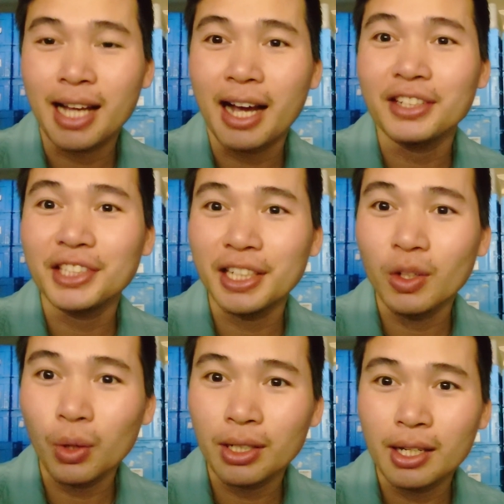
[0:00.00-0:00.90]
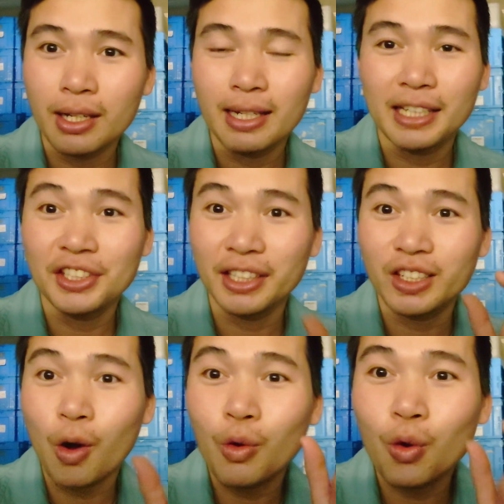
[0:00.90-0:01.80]
các anh chị luôn, là những
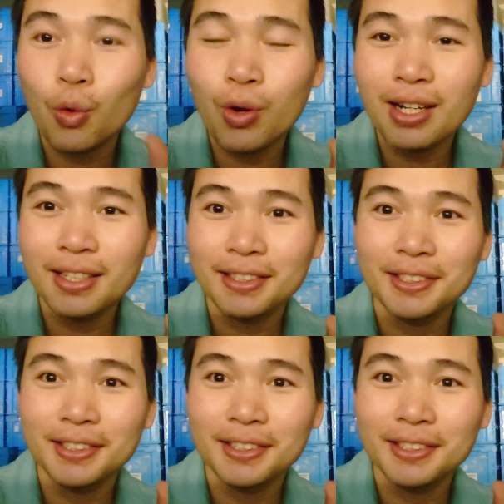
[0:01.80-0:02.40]
cái công cụ á,